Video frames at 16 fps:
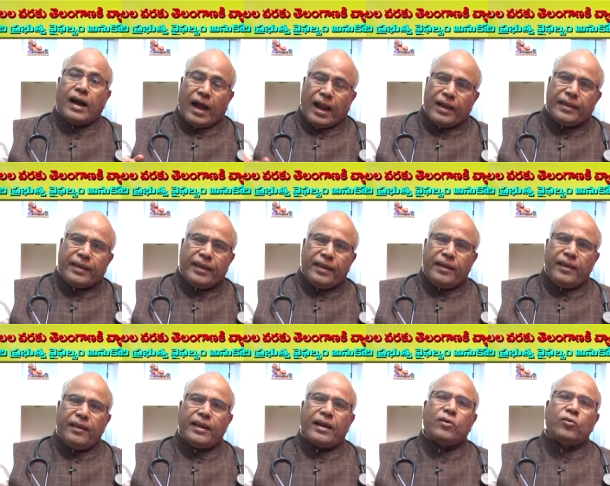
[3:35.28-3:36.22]
వాళ్ళకి
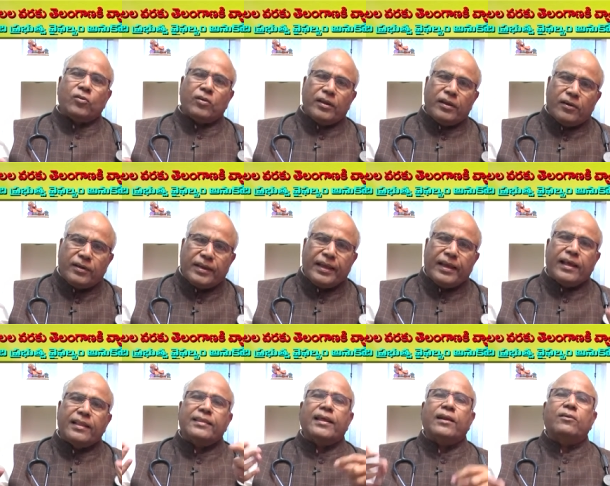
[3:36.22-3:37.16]
ఎక్కడున్నాయో
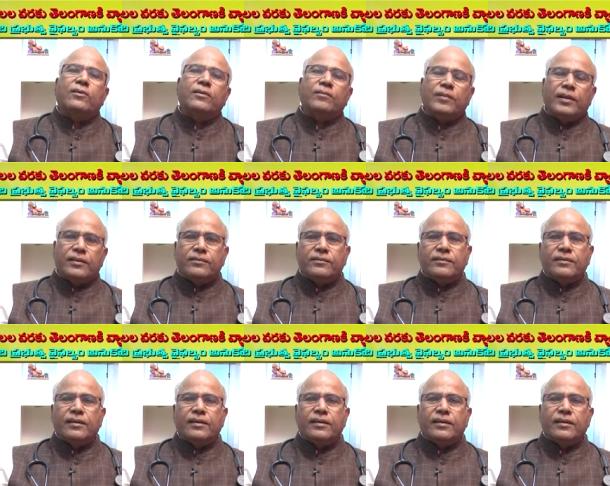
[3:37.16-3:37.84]
టీకాలు తెలవటం లేదు